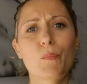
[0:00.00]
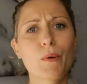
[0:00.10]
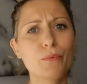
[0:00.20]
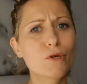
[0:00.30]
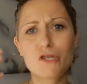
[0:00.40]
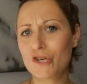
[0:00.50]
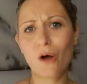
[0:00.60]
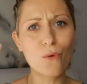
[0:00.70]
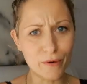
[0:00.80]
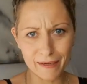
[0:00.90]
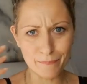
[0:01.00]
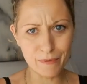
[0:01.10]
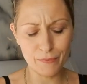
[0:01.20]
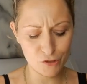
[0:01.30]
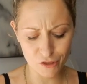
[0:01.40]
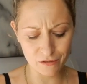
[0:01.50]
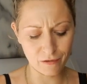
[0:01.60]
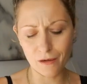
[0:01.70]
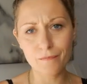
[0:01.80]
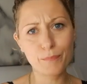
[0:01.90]
è proprio il ciaone che mi
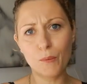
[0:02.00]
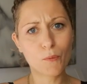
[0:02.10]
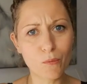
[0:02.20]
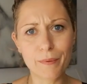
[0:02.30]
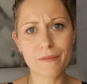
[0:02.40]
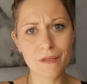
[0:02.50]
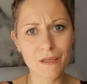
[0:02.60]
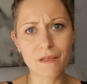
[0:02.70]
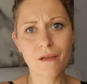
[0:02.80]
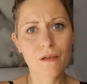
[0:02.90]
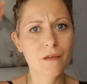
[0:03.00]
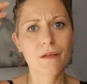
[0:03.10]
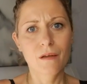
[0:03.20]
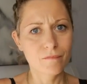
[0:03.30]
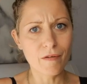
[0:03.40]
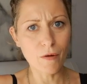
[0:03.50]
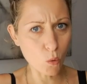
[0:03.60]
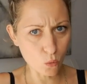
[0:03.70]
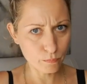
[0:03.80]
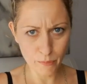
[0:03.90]
piaceva, un po' come per di
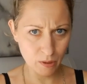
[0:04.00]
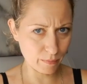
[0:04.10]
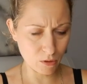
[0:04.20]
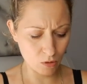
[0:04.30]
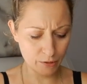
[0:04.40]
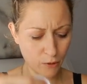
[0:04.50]
Bafangù, poche parole,